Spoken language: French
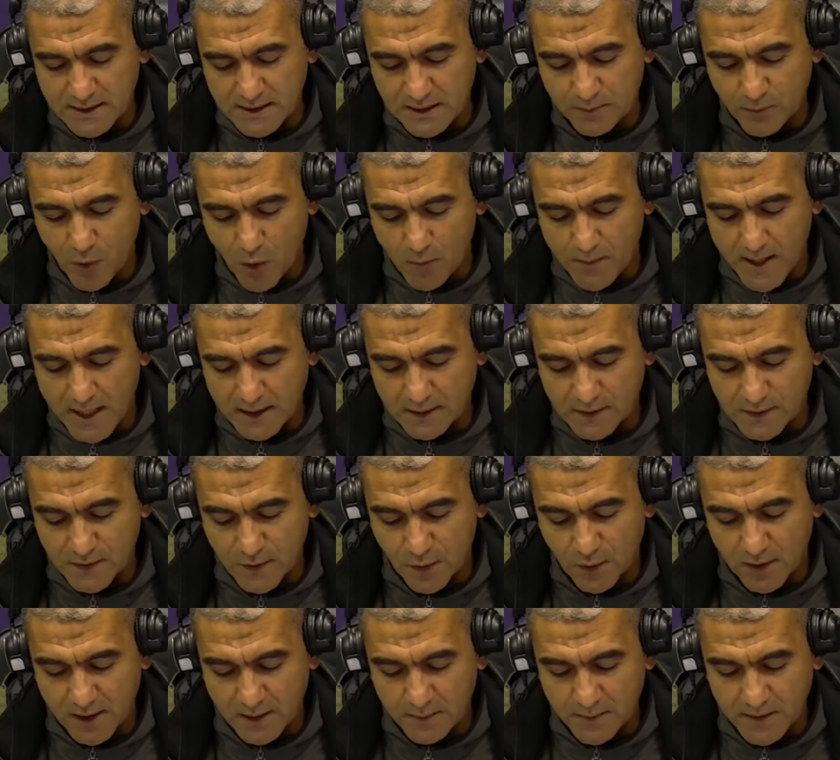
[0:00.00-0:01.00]
qui bombarde
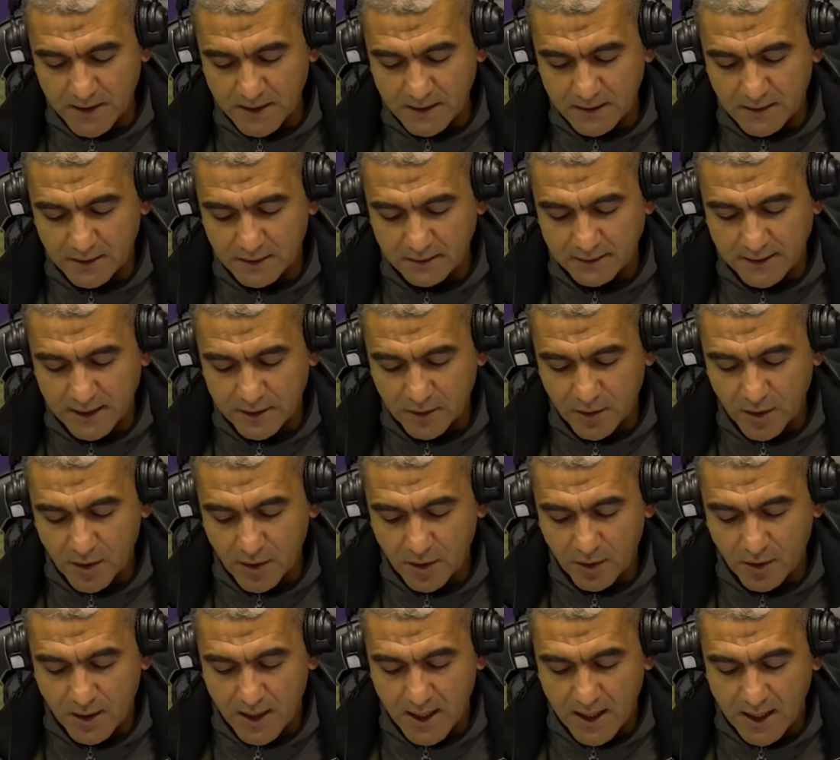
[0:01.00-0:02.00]
sans répit, euh,
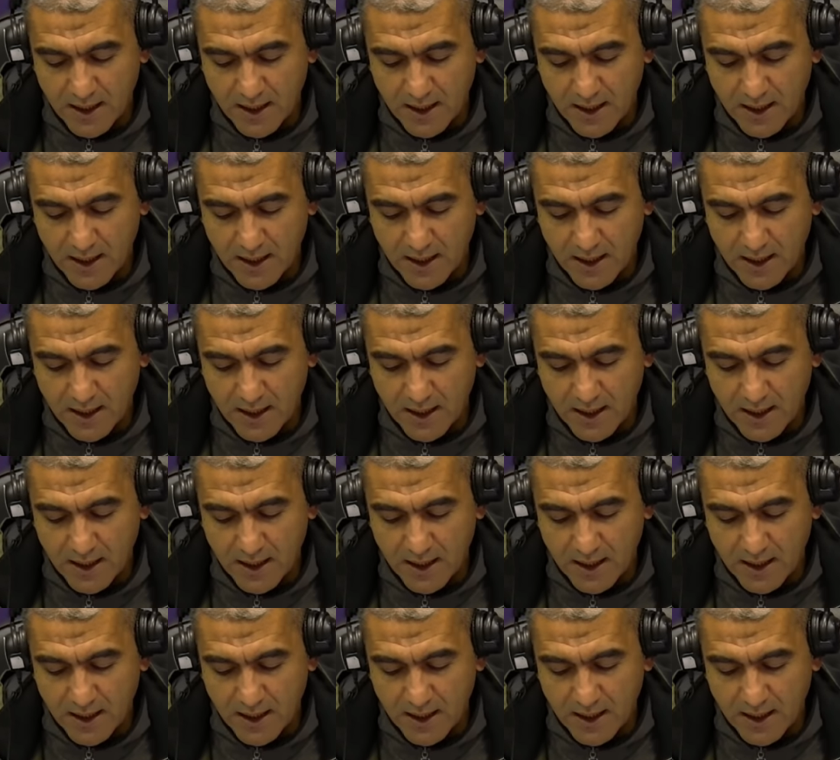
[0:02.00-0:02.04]
d'ailleurs,